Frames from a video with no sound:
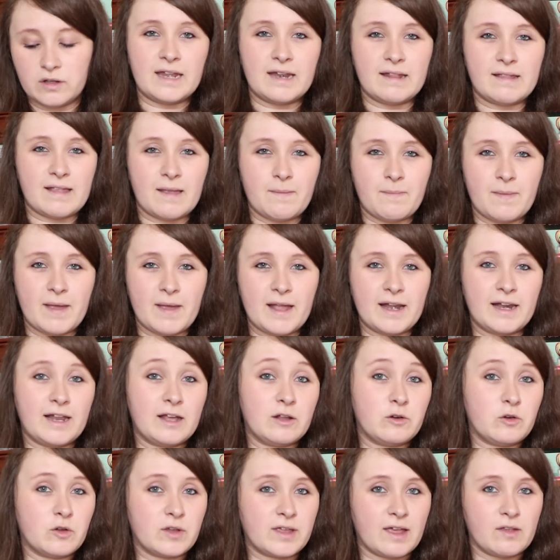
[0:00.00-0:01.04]
Il
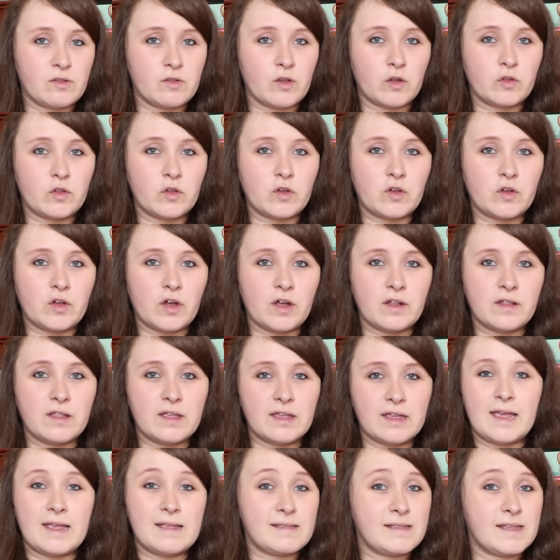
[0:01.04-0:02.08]
s'appelle Le casseur de
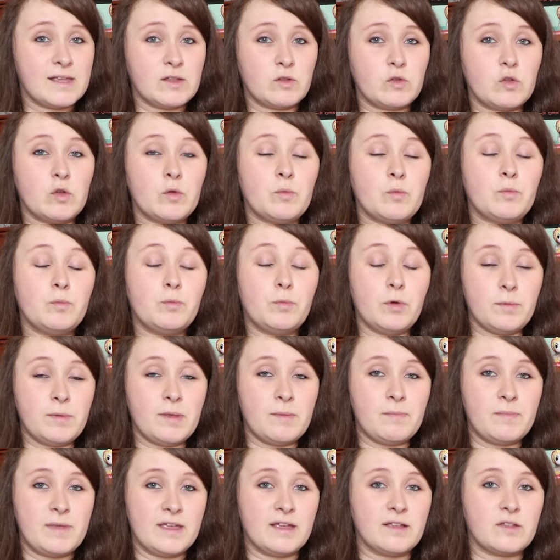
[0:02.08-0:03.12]
code et c'est de
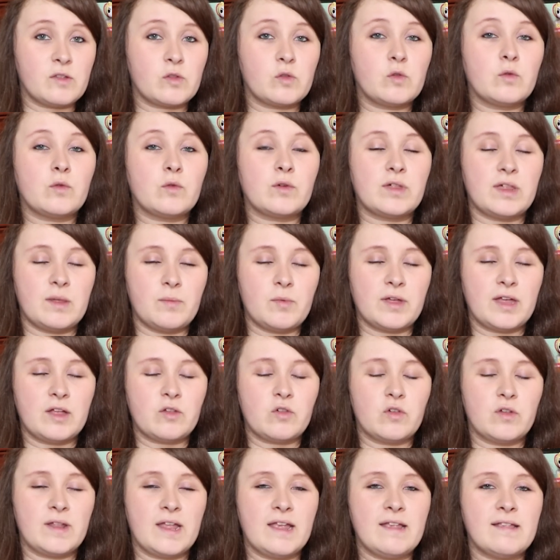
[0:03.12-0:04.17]
Bobby Pierce, donc chez
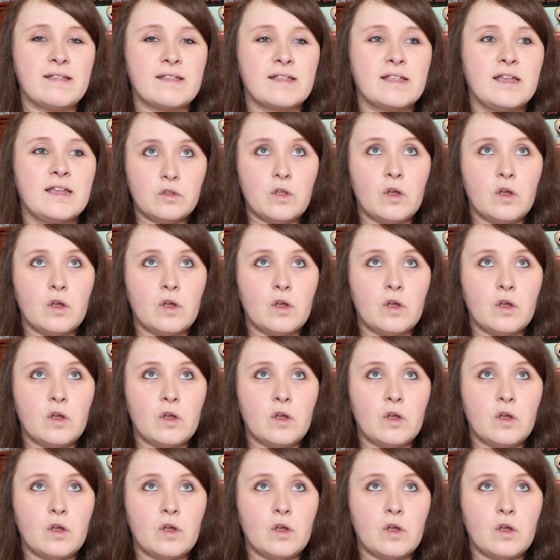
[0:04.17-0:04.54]
Pocket Jeunesse.